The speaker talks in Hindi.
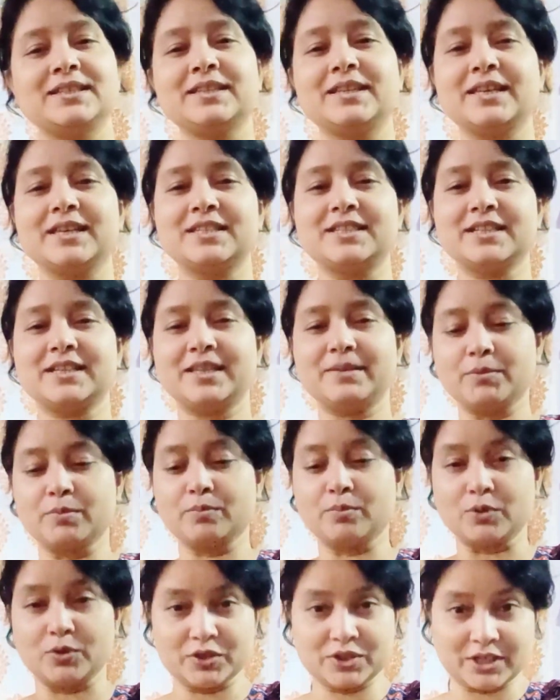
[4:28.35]
जिनके
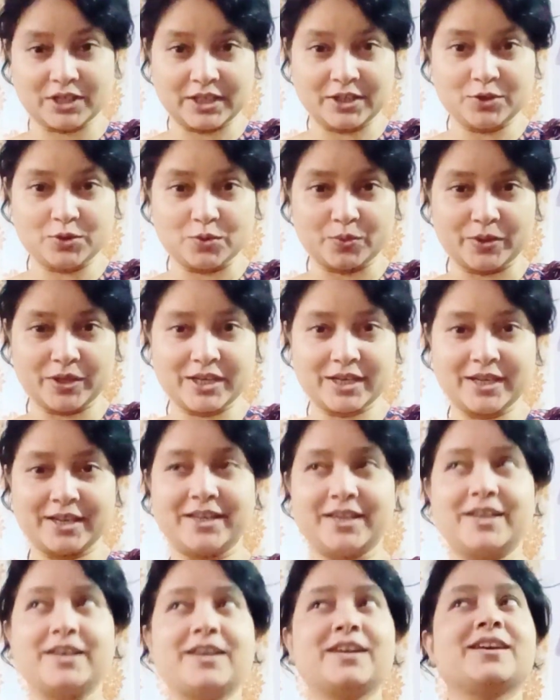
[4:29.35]
चेहरे पे बहुत सारी
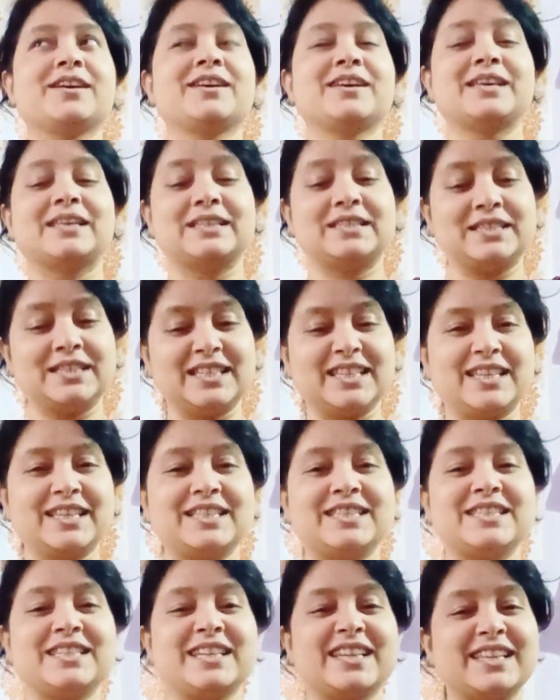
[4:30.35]
झुरियाँ हैं
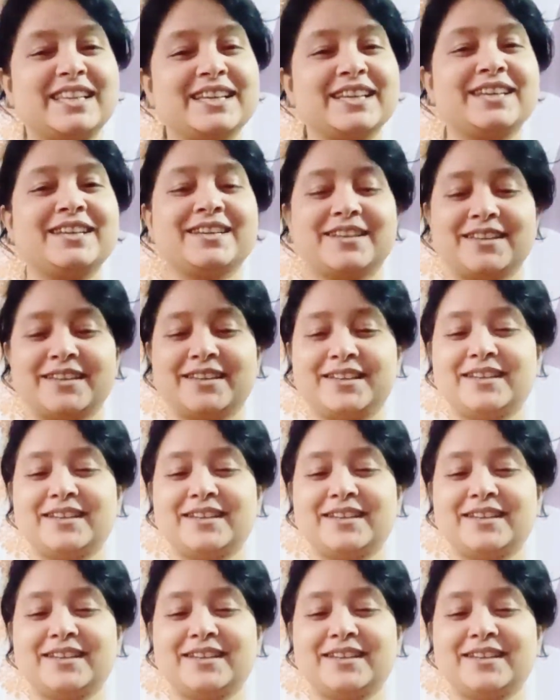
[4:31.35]
जिनके चेहरे